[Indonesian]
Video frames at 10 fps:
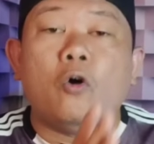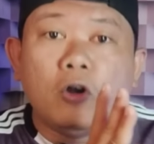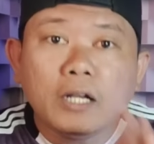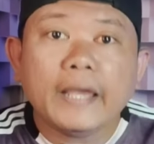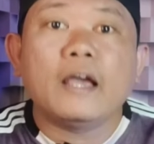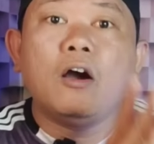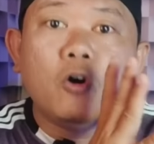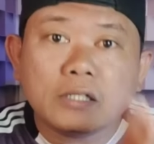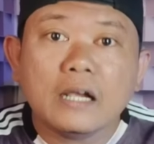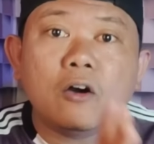oleh
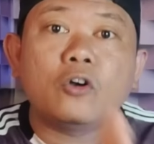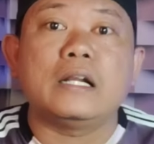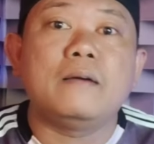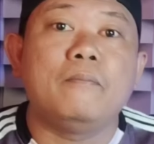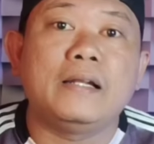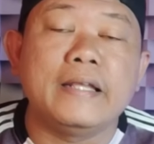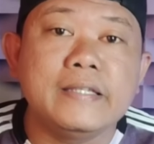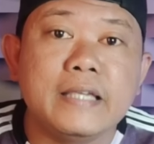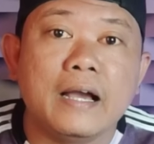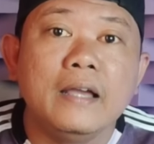orang-orang
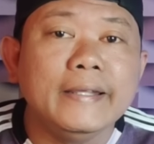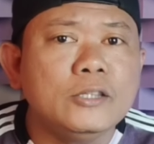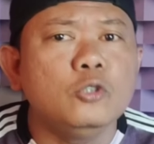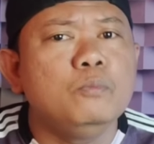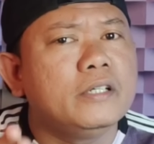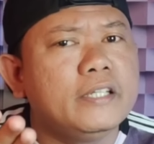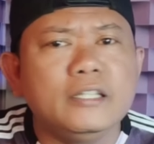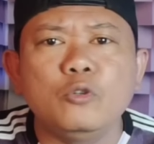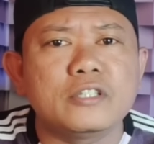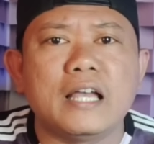Malaysia itu
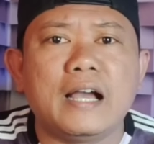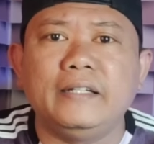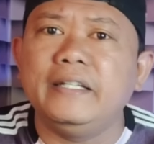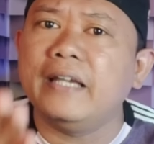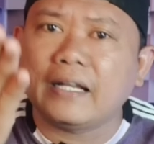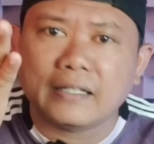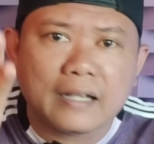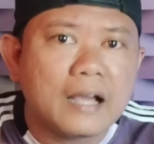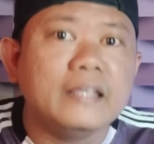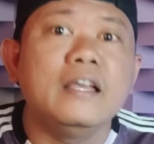begitu sangat
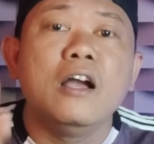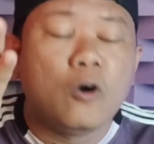dihargai